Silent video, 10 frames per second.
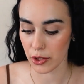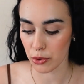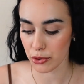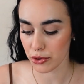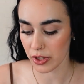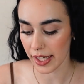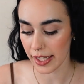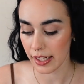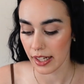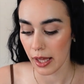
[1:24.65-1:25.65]
eu
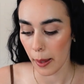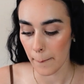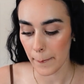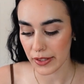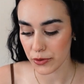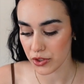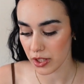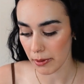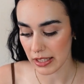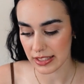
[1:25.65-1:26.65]
gostei. Métodos de
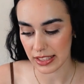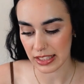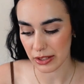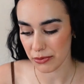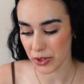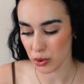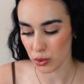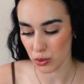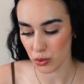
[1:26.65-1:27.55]
Trabalho Científico.